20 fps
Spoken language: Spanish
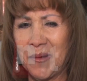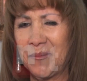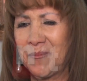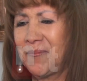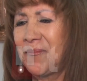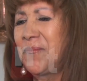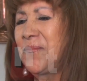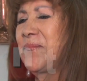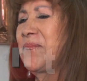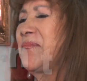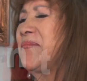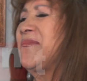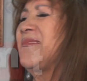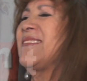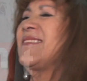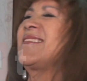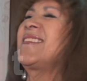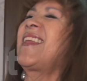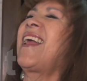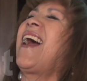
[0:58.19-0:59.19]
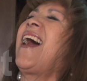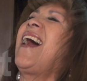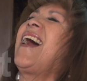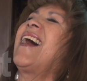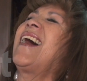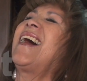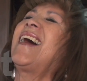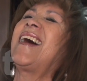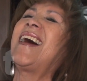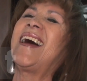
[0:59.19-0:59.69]
Ve cómo actúa de un
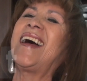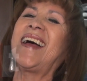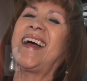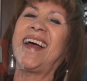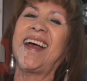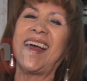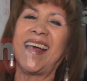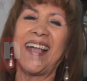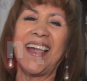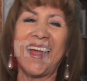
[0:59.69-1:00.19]
personaje de terror.